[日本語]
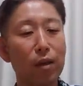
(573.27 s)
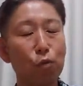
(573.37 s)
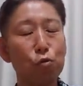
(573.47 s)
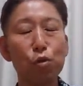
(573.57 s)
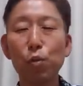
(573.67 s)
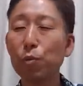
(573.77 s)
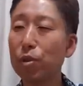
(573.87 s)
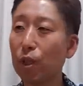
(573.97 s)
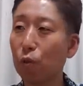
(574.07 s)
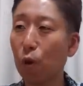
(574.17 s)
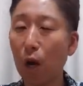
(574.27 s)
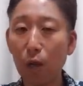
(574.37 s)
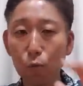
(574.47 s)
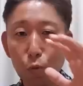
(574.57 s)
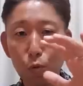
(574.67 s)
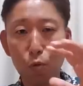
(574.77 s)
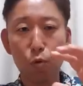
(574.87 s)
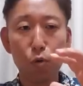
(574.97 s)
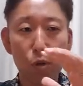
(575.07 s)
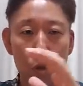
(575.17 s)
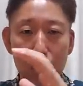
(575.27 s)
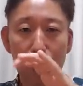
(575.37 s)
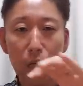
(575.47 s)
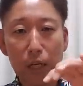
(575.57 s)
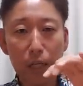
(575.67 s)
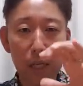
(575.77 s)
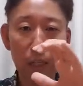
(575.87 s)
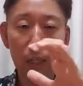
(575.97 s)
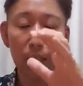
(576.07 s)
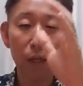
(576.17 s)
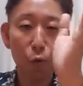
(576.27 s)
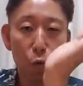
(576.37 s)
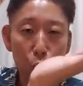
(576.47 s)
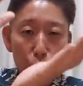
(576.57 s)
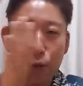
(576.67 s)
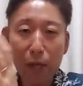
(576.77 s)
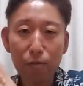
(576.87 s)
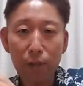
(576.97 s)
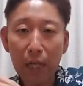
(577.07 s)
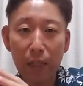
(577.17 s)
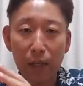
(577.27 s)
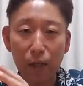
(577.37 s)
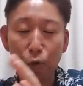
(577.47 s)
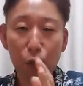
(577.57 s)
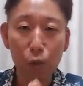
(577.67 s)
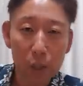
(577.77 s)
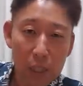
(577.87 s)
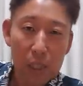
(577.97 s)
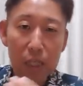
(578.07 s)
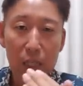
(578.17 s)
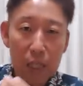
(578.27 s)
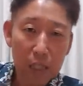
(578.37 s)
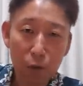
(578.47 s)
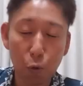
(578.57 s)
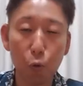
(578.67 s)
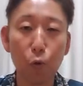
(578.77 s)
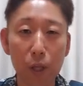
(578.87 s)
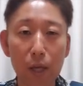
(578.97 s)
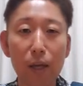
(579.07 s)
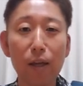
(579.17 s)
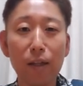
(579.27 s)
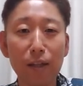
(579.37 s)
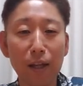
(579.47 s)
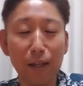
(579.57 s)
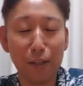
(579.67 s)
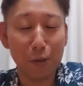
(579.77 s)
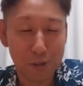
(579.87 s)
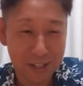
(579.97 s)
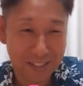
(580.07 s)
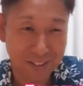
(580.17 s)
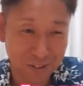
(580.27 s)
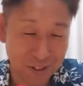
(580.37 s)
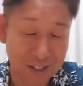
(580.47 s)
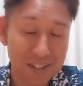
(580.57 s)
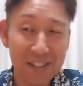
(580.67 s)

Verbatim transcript: 途中でも言いましたけどあのキレッキレってなったら今度くねくねってなったらその後キッキキキッとこうねなってるじゃないですか